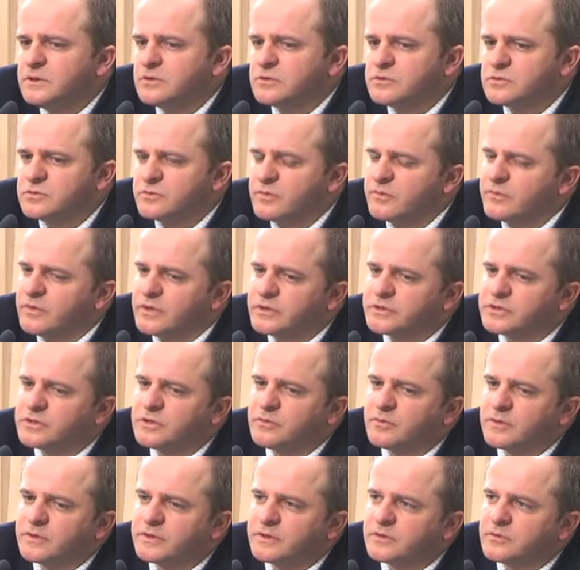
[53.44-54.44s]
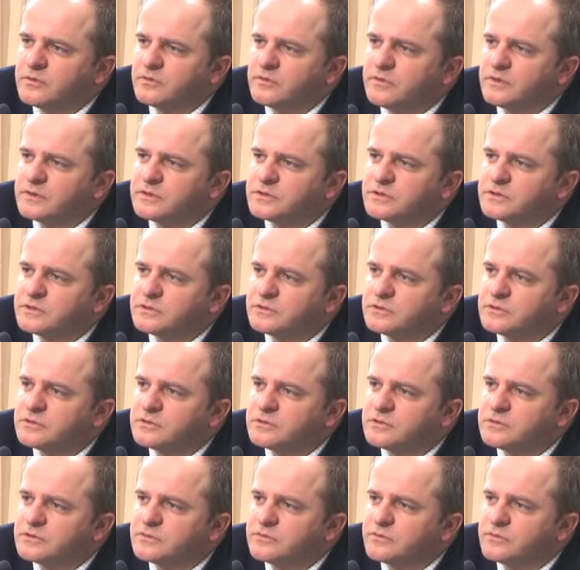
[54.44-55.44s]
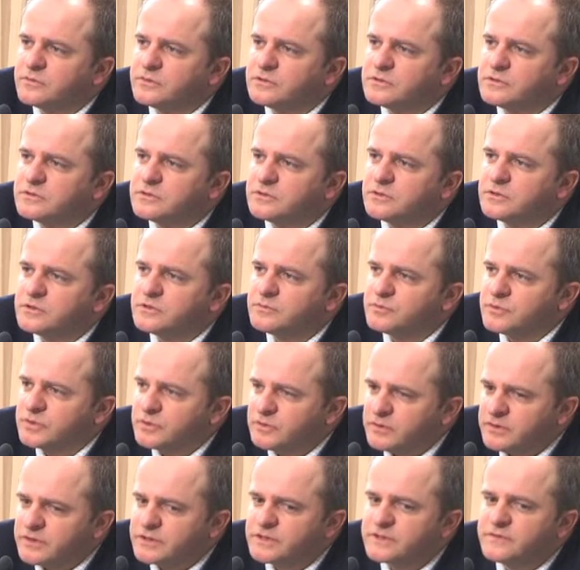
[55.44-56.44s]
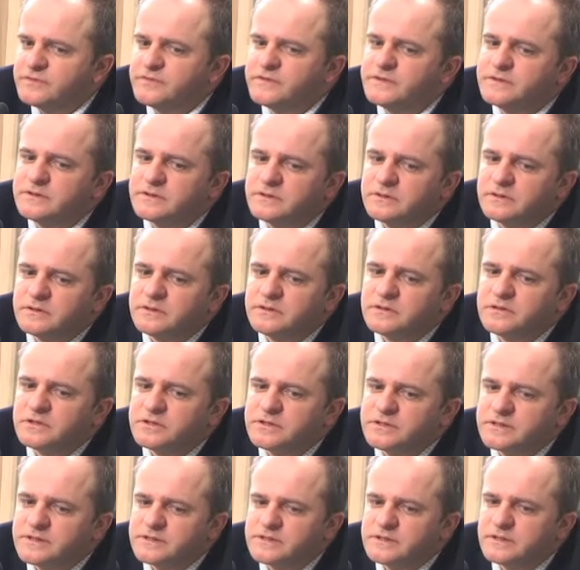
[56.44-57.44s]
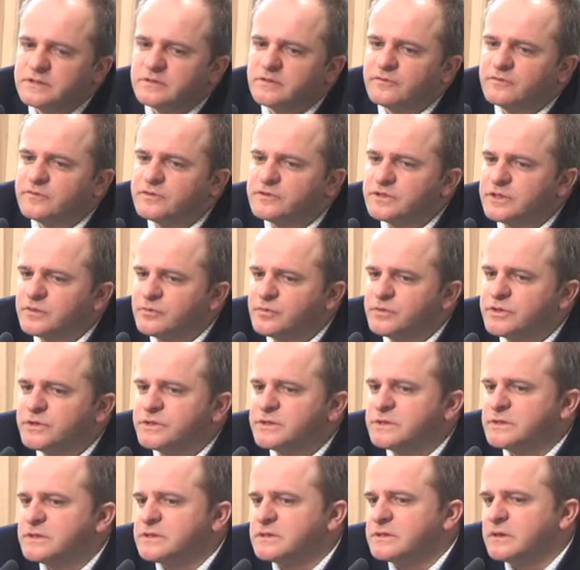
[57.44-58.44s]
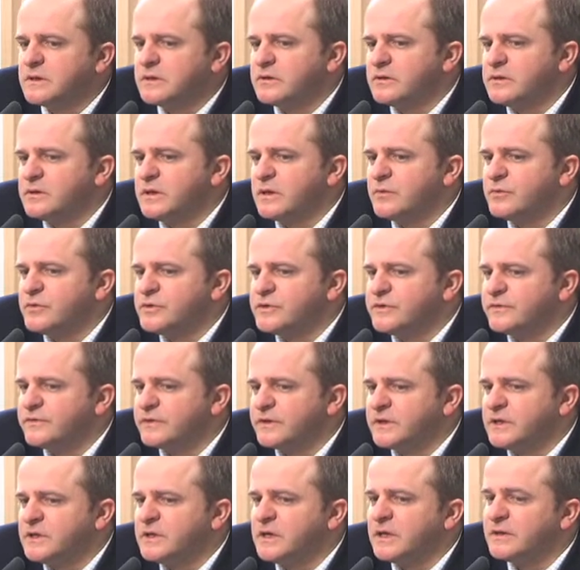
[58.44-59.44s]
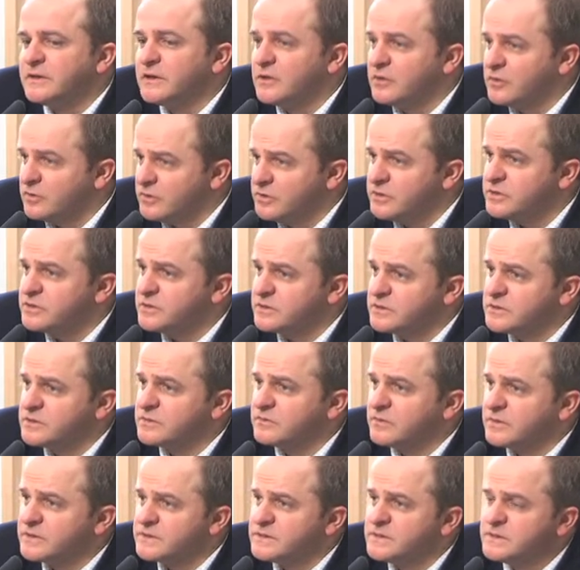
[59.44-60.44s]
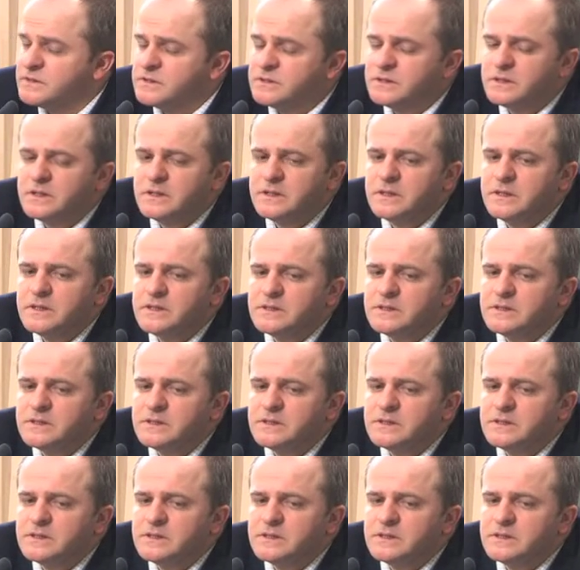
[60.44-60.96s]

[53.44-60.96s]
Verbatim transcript: Nie rozumiem, dlaczego pan tak uważa, szczerze mówiąc. Znaczy, przekłada się wizyty, trzeba się zastanowić, jakby się, zastan- jakby się w takiej analogicznej sytuacji mhm.